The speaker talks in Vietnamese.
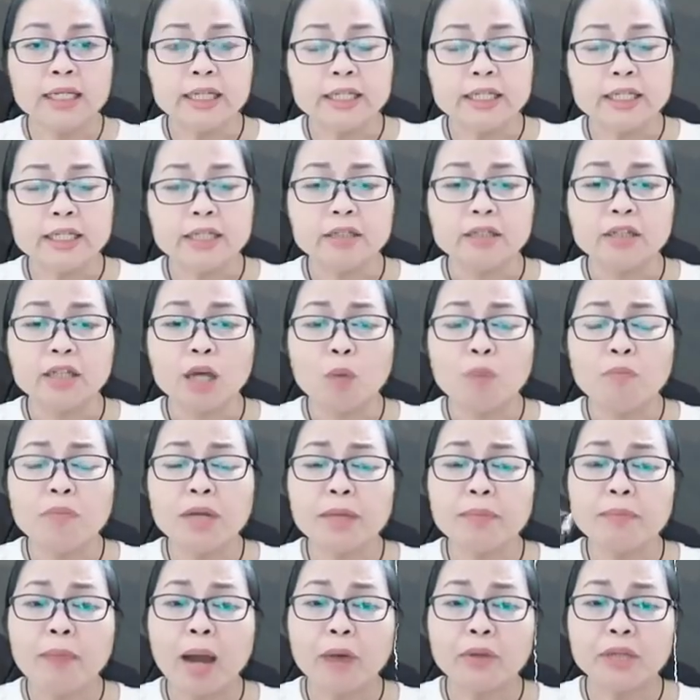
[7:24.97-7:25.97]
dự không
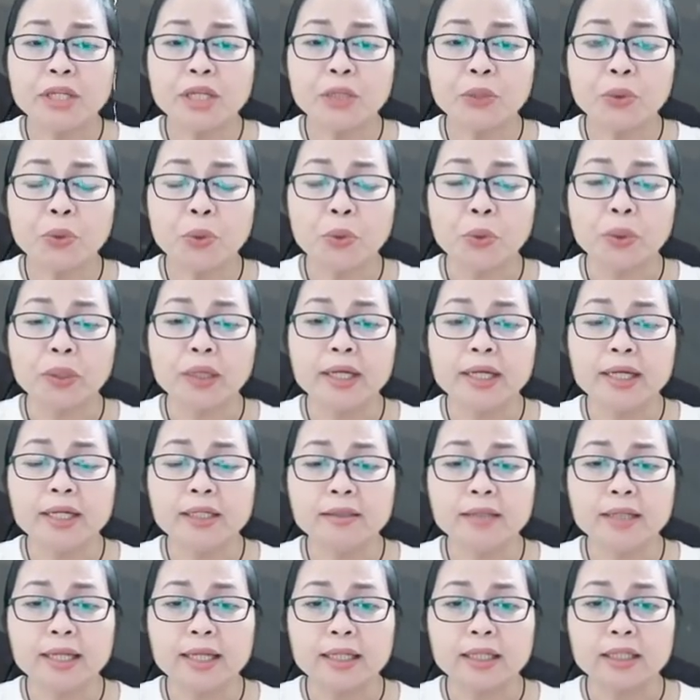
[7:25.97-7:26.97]
biết bao nhiêu cuộc yến
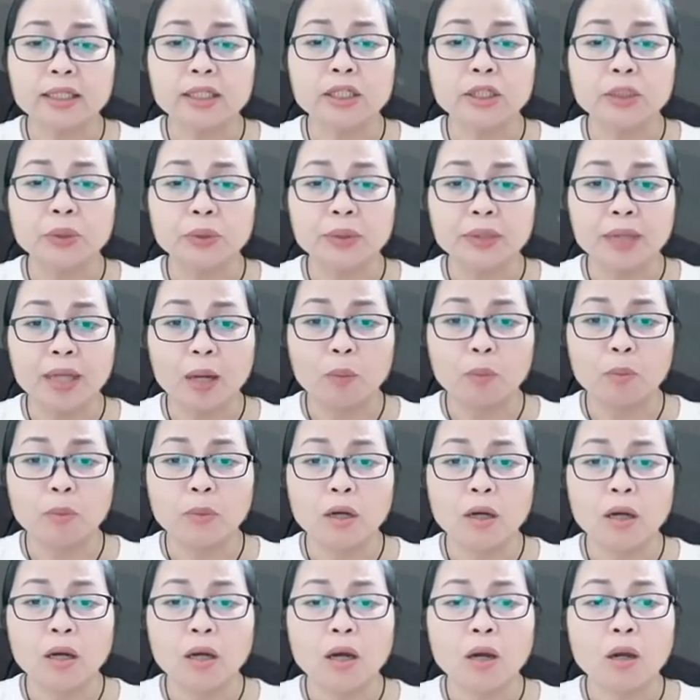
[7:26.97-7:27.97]
tiệc rượu nồng,
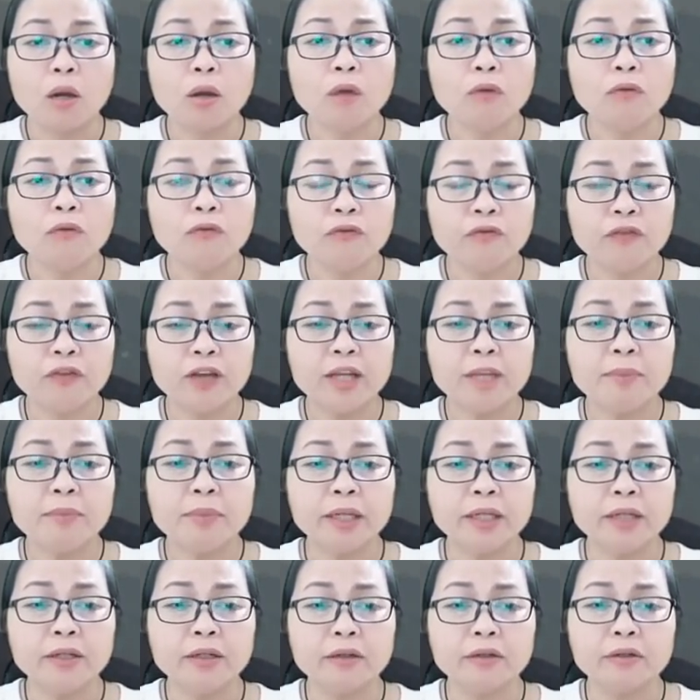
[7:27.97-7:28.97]
cung phi
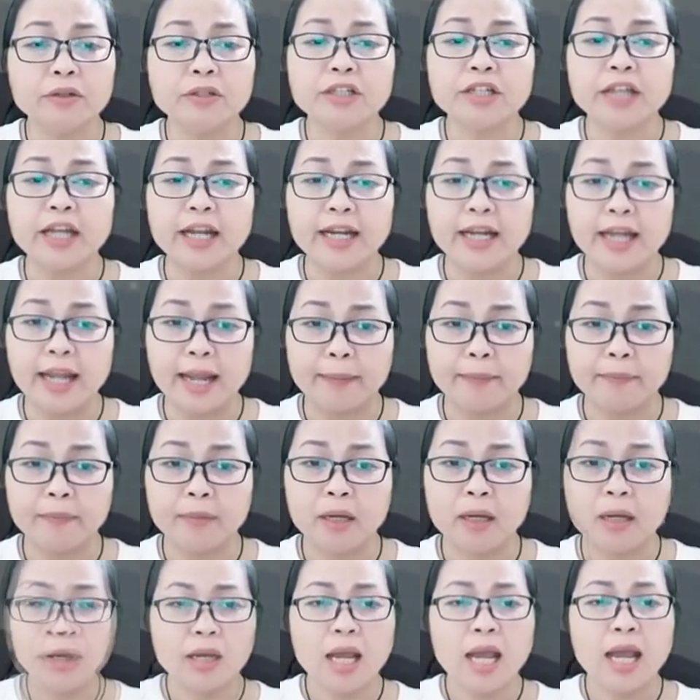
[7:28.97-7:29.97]
mỹ nữ trẻ đẹp,
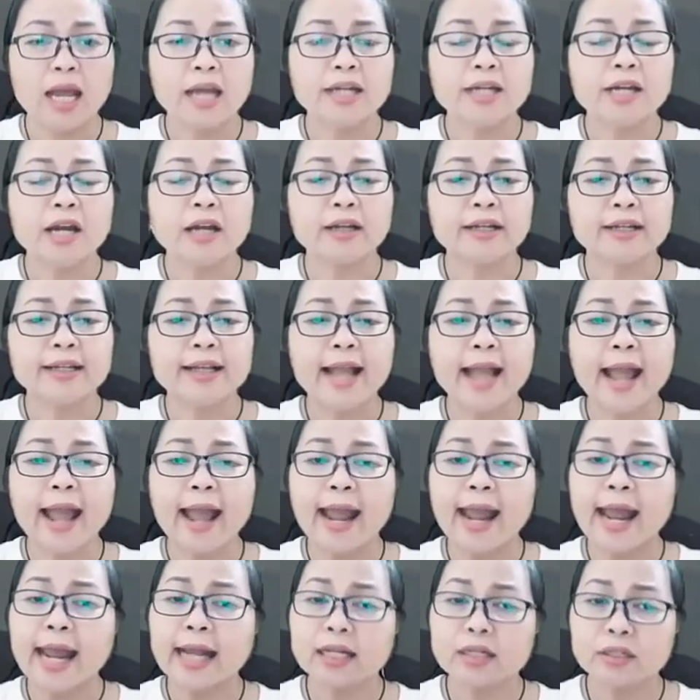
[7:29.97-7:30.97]
đờn ca
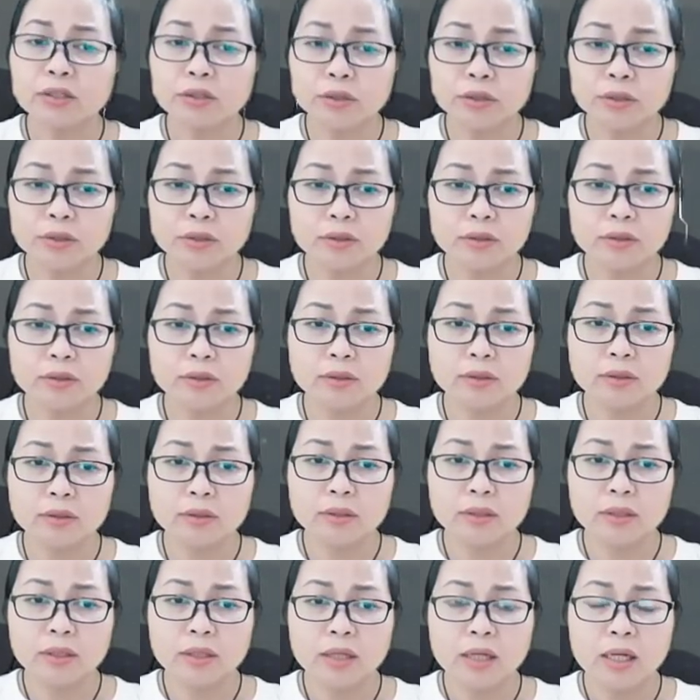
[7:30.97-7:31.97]
hát sướng.
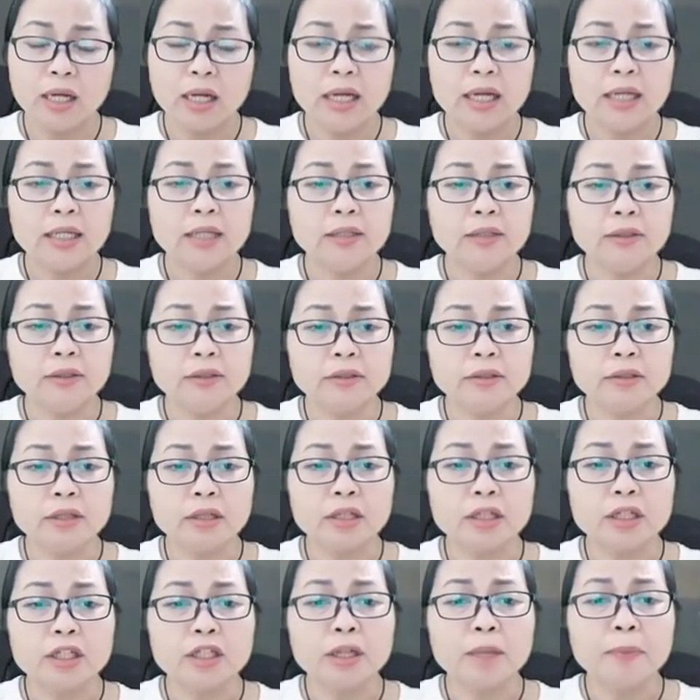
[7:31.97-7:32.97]
Lửa tình
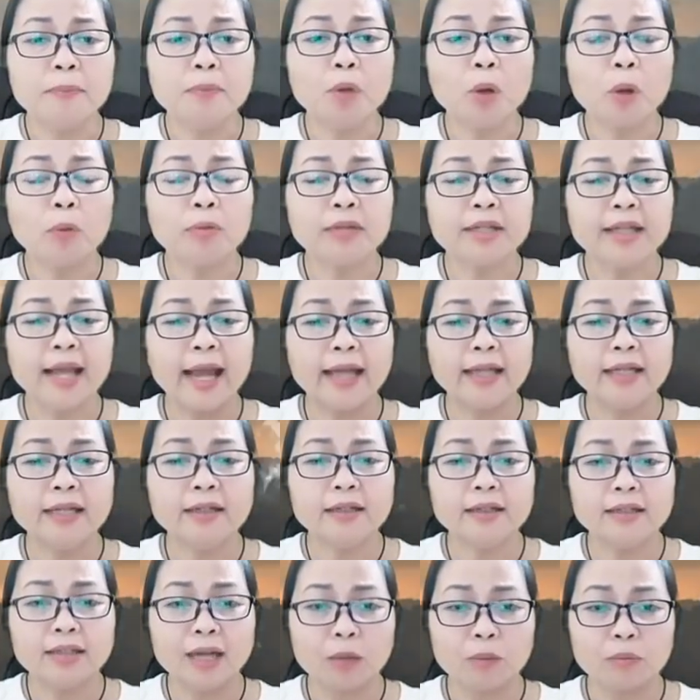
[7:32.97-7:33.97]
sớm đốt cháy
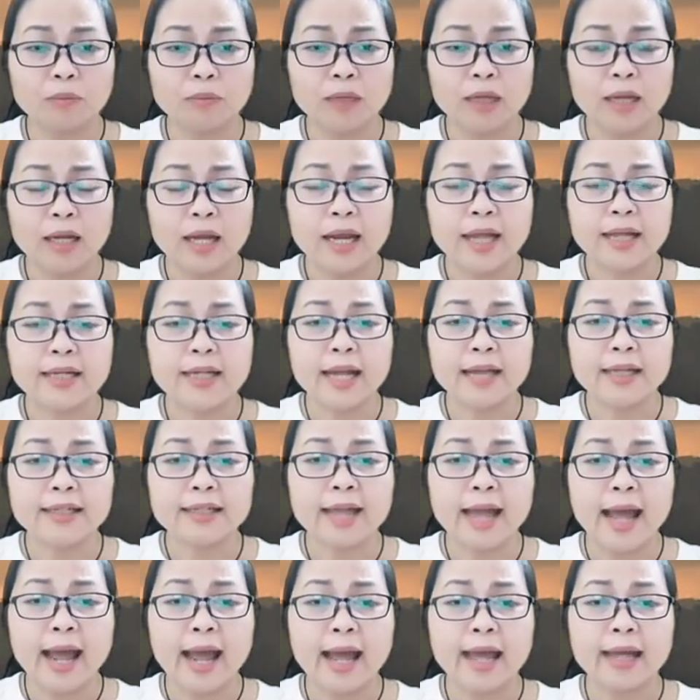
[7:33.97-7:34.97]
nơi lòng, Nan
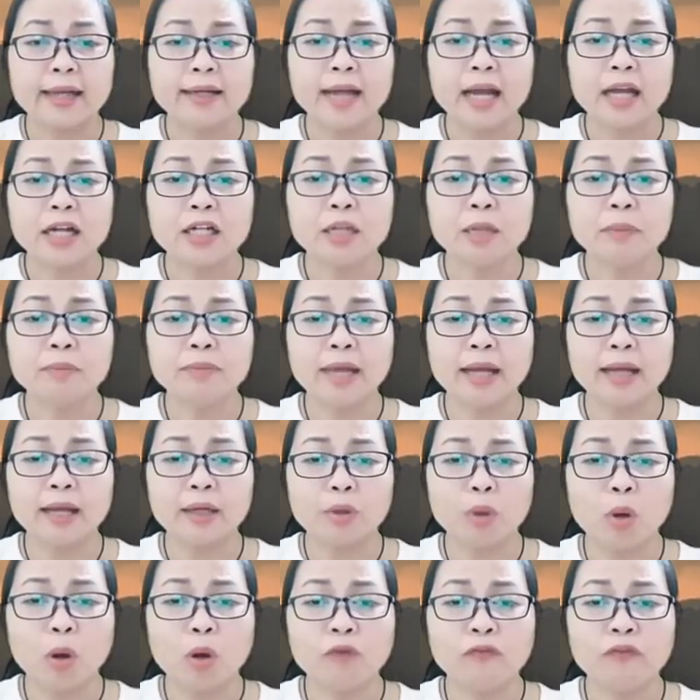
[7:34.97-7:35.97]
Đà đã sớm thành
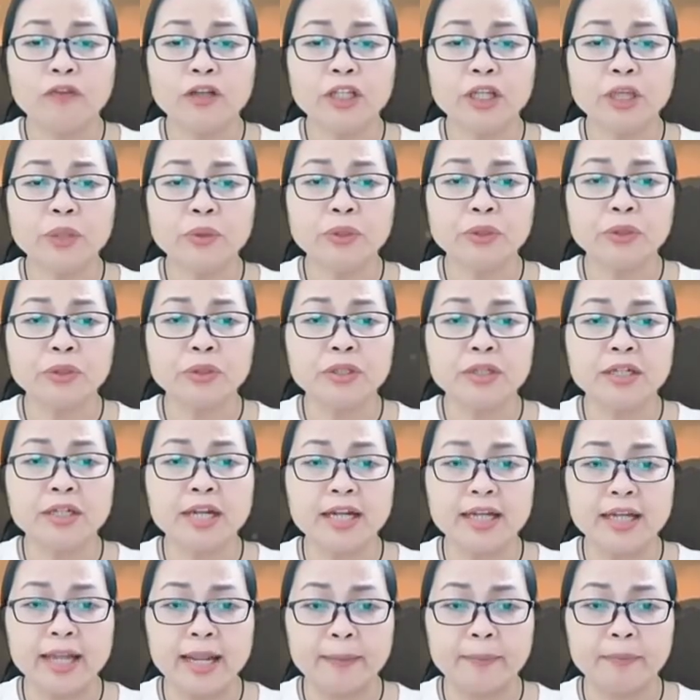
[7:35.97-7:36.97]
hôn với thiếu nữ trẻ
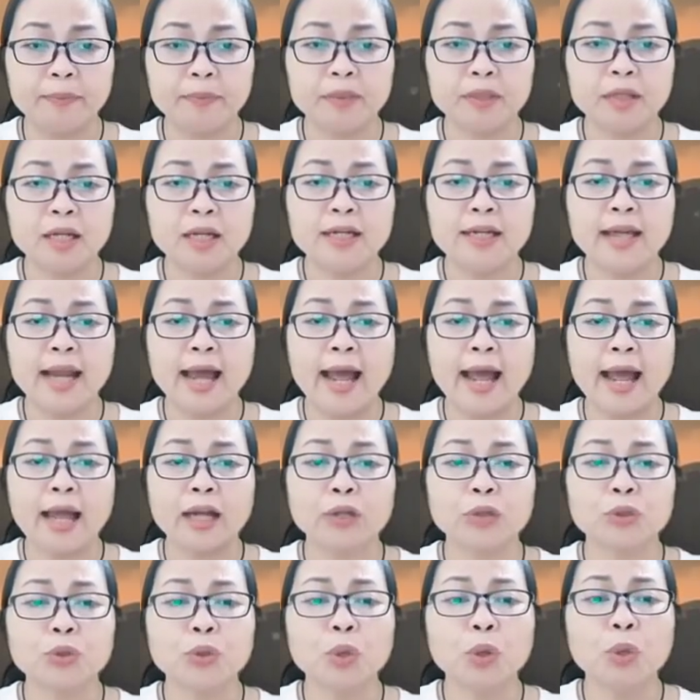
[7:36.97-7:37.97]
đẹp tên là
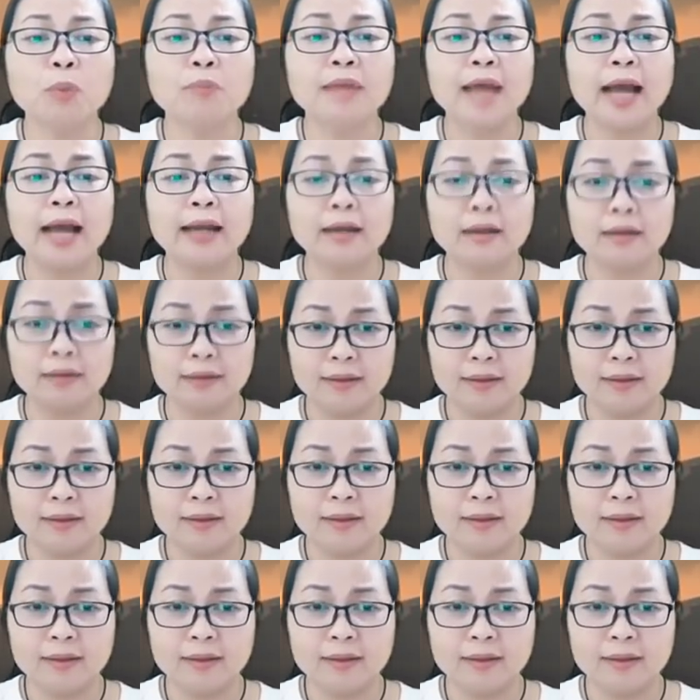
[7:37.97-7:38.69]
Tôn Đà Lợi.